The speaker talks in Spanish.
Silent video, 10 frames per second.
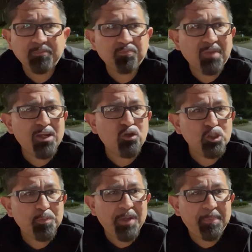el
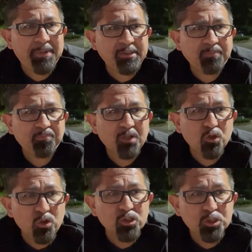ghost pepper,
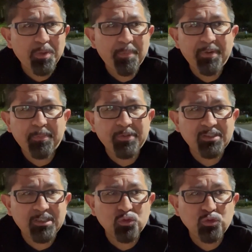ghost pepper pues
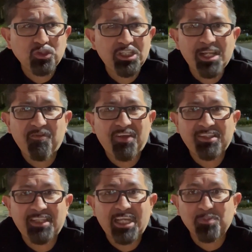es un chile
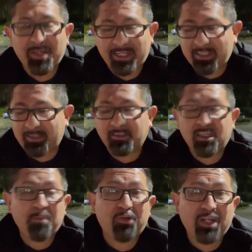fantasma que,
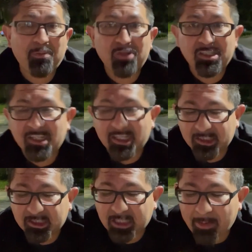podríamos decir que
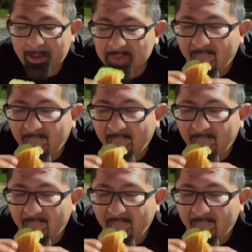así se llama.